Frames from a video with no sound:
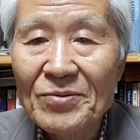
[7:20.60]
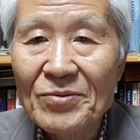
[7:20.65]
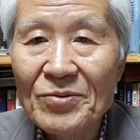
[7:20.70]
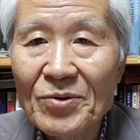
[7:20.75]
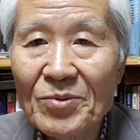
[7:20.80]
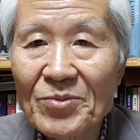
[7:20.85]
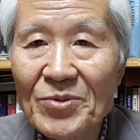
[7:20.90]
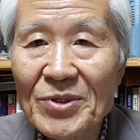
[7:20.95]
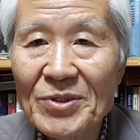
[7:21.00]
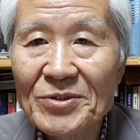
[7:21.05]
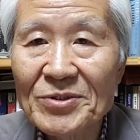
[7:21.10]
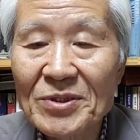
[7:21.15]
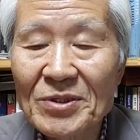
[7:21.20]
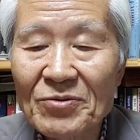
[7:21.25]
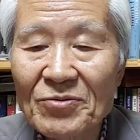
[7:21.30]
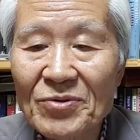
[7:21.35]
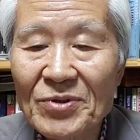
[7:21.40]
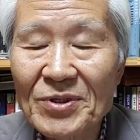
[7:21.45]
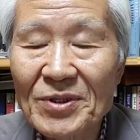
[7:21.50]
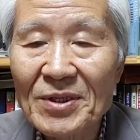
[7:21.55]
노무현
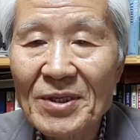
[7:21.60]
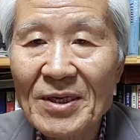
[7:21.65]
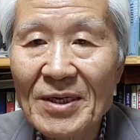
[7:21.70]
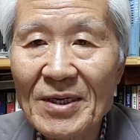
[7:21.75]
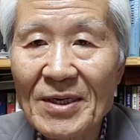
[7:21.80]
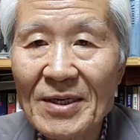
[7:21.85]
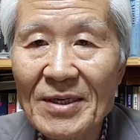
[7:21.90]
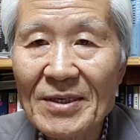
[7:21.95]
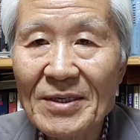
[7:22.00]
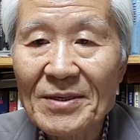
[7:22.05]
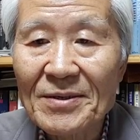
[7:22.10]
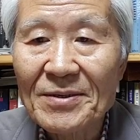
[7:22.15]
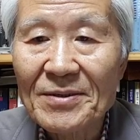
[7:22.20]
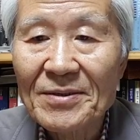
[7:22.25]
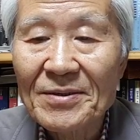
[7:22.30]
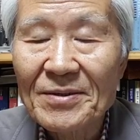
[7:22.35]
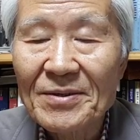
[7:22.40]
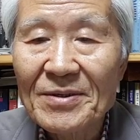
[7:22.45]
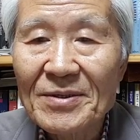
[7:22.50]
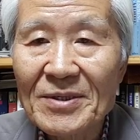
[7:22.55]
정권 때
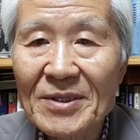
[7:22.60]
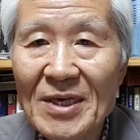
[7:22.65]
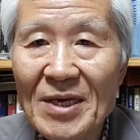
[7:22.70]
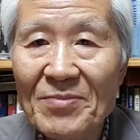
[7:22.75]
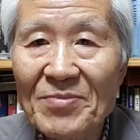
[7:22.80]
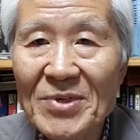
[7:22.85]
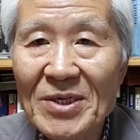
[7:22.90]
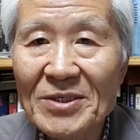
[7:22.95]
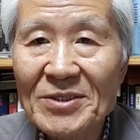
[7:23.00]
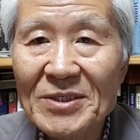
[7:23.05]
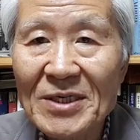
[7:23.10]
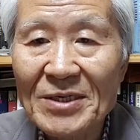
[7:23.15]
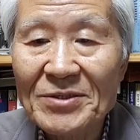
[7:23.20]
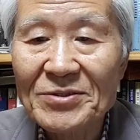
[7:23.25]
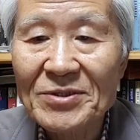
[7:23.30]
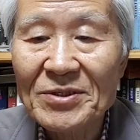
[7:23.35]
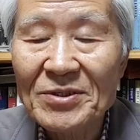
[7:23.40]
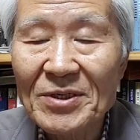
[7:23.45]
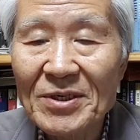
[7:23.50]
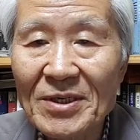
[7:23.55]
예비역
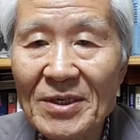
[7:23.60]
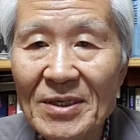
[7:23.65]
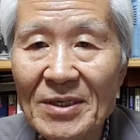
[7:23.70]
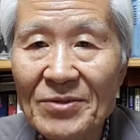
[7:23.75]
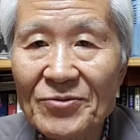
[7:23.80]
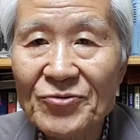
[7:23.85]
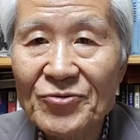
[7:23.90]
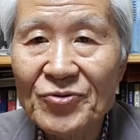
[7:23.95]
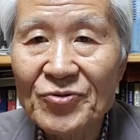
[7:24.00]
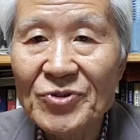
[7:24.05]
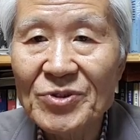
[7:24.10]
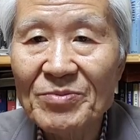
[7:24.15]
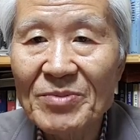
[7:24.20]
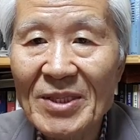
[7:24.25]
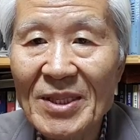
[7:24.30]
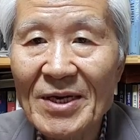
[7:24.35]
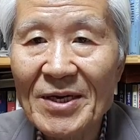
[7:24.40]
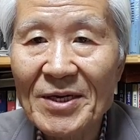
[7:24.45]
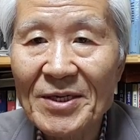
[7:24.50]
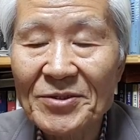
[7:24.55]
장성들이 중심이
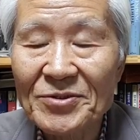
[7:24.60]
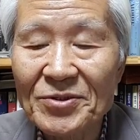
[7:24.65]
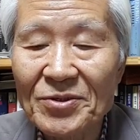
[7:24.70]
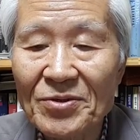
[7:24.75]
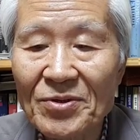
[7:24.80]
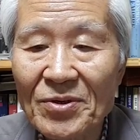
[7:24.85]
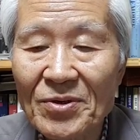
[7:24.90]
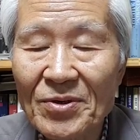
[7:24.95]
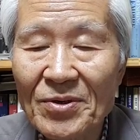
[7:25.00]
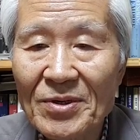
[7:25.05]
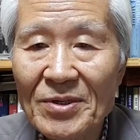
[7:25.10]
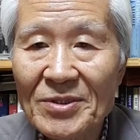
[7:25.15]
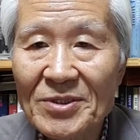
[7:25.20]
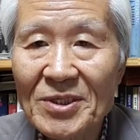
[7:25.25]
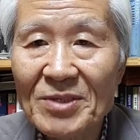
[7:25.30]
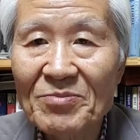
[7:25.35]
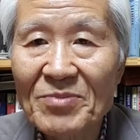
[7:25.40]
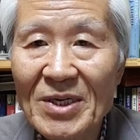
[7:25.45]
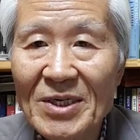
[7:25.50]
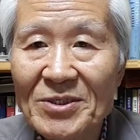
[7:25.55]
돼가지고
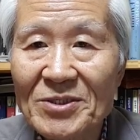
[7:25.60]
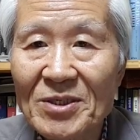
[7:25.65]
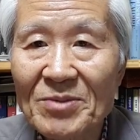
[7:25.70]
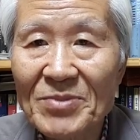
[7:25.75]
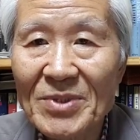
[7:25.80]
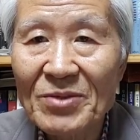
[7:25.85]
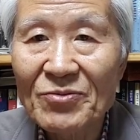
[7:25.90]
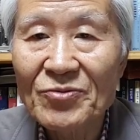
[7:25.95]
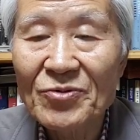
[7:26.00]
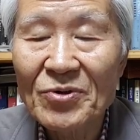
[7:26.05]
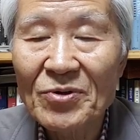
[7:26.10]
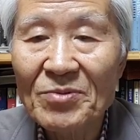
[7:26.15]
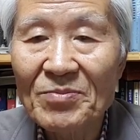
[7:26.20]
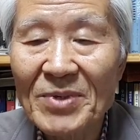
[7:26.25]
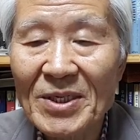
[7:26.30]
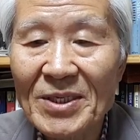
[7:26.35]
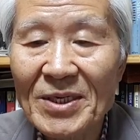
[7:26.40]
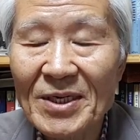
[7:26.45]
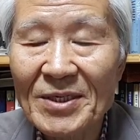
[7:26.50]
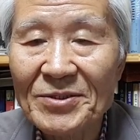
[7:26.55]
천만이 서명운동을
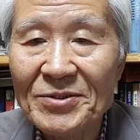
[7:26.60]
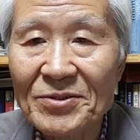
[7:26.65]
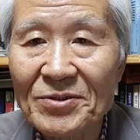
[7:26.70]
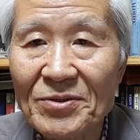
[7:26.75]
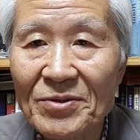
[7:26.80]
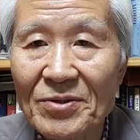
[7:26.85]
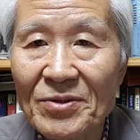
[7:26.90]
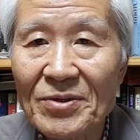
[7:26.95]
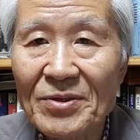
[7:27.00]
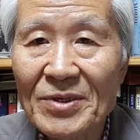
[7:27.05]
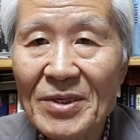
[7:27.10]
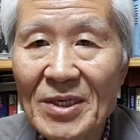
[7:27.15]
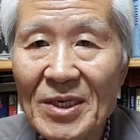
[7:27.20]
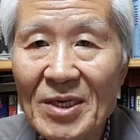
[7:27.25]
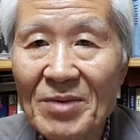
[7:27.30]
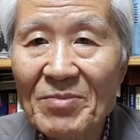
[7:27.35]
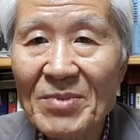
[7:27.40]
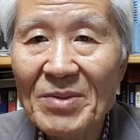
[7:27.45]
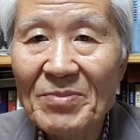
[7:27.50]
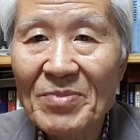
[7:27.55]
받아가지고
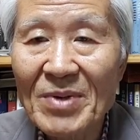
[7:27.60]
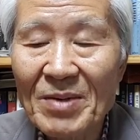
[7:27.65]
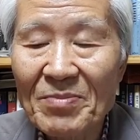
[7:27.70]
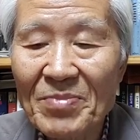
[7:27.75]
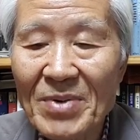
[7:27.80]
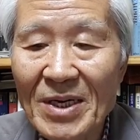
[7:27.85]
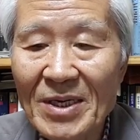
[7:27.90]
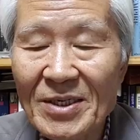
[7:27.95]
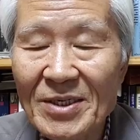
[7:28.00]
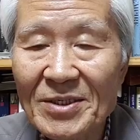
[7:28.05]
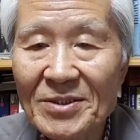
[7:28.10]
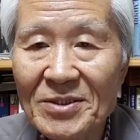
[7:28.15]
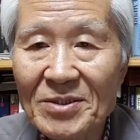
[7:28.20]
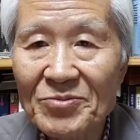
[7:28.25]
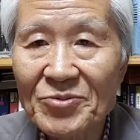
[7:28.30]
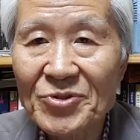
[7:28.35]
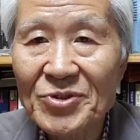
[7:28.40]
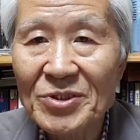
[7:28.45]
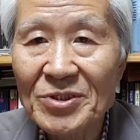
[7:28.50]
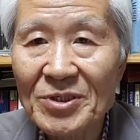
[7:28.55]
이명박 박근혜
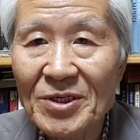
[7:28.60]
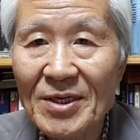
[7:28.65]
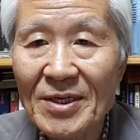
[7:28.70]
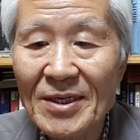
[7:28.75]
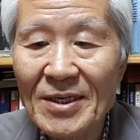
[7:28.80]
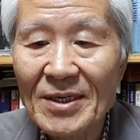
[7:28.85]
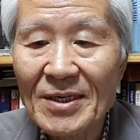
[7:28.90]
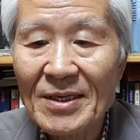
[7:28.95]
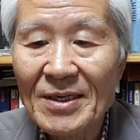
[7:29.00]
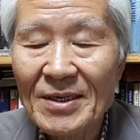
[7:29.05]
정부 시절에